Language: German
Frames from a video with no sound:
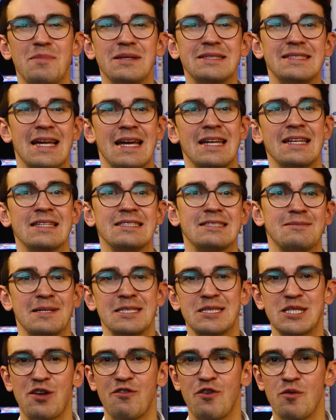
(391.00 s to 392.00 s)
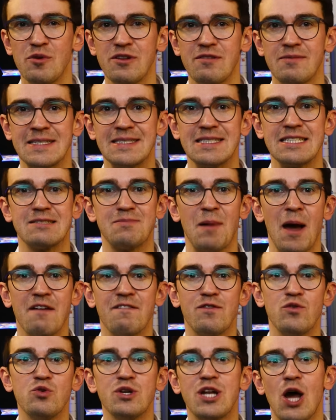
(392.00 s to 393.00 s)
bis Ende 2025 zwei
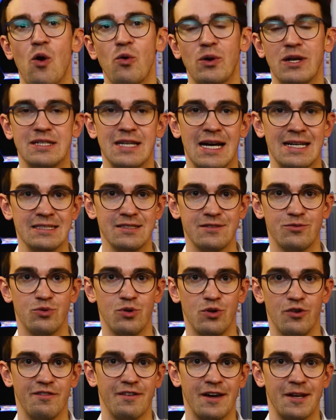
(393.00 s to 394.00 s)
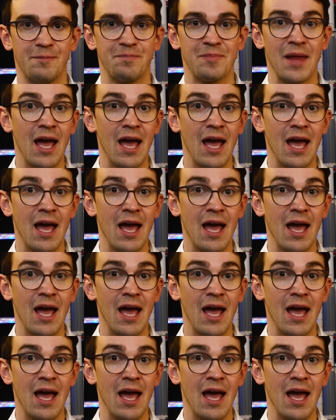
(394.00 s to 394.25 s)
flugtaugliche Anzüge liefern.